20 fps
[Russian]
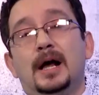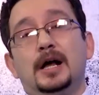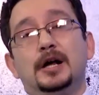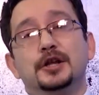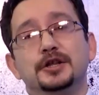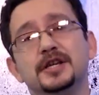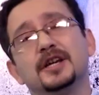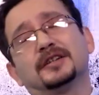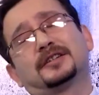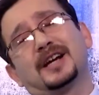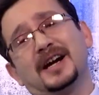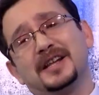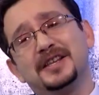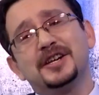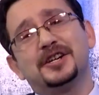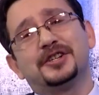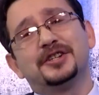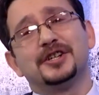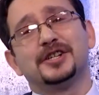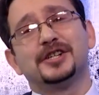Нет,
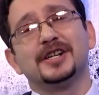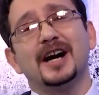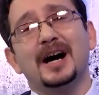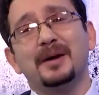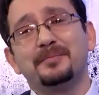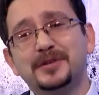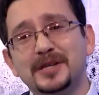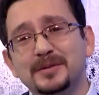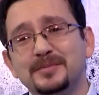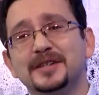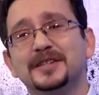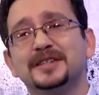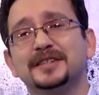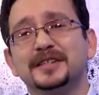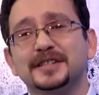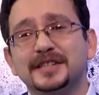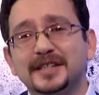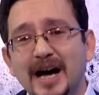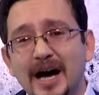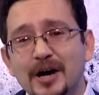конечно же,
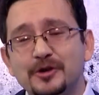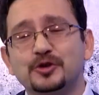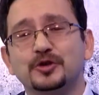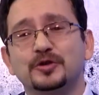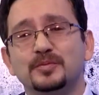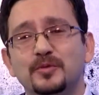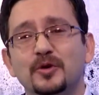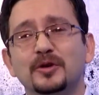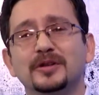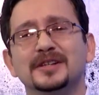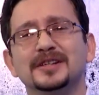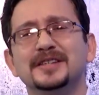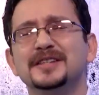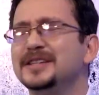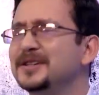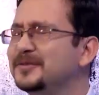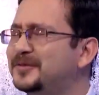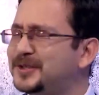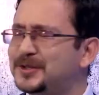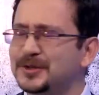оптимисты скажут, мол,
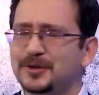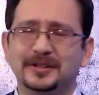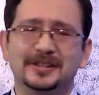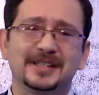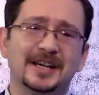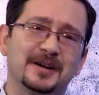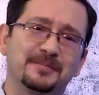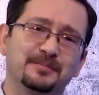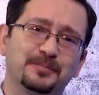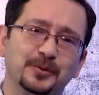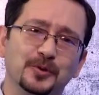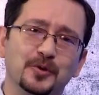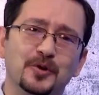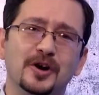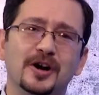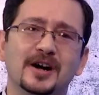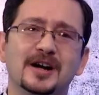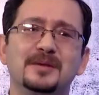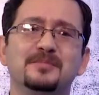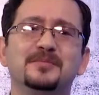не все так
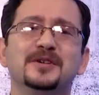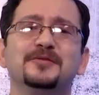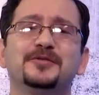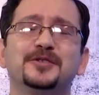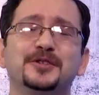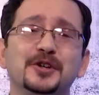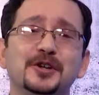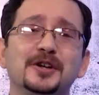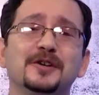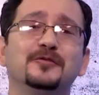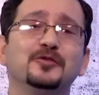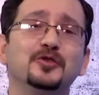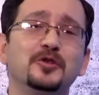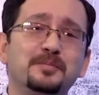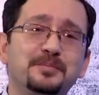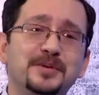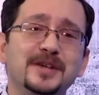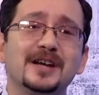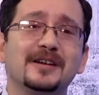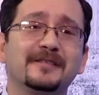плохо, мы все равно
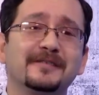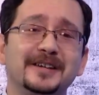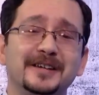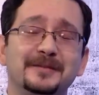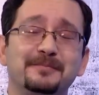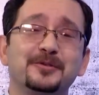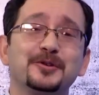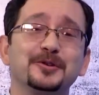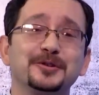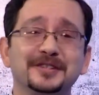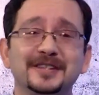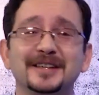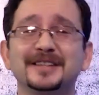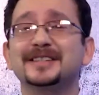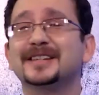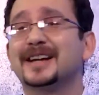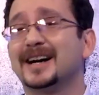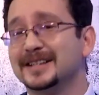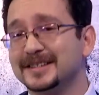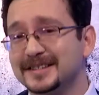первые, просто
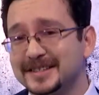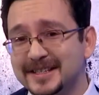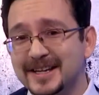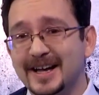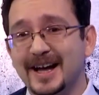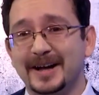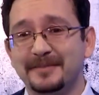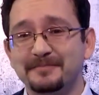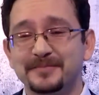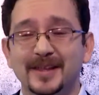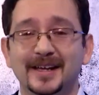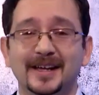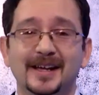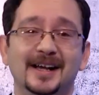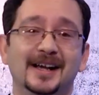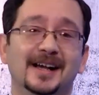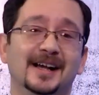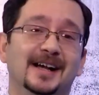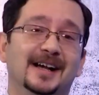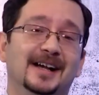с конца.
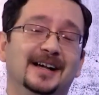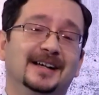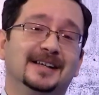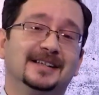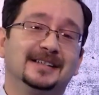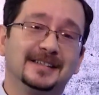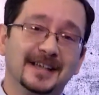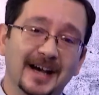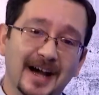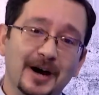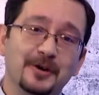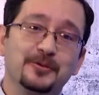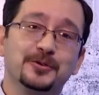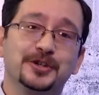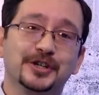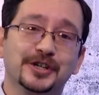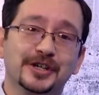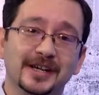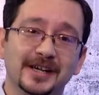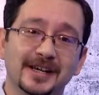Да
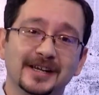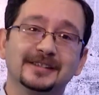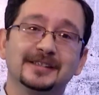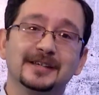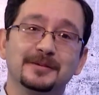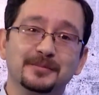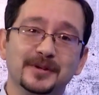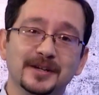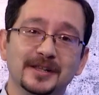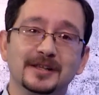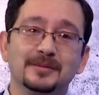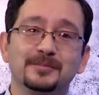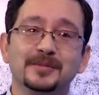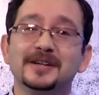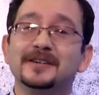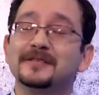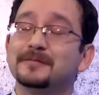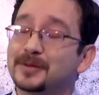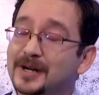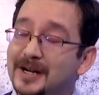уж, это было
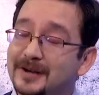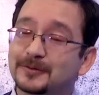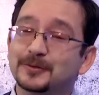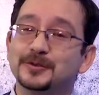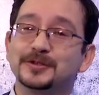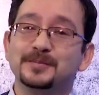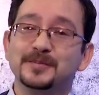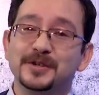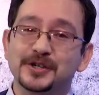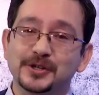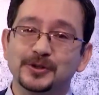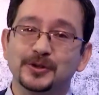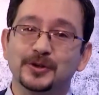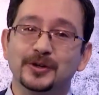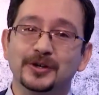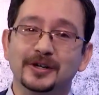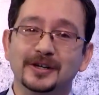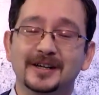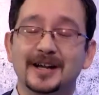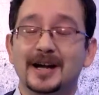бы и вправду
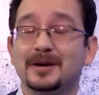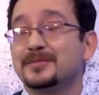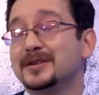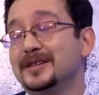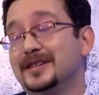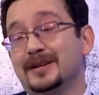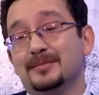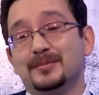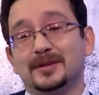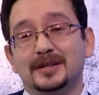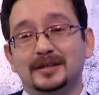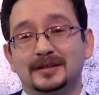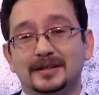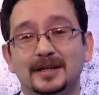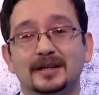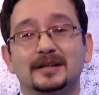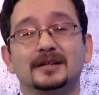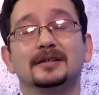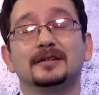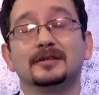смешно, как бы не было
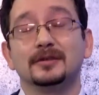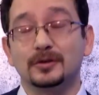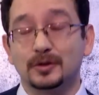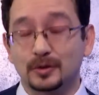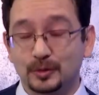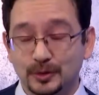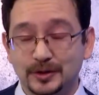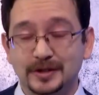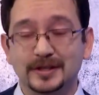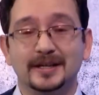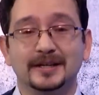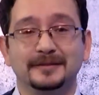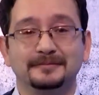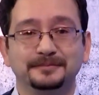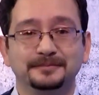так грустно.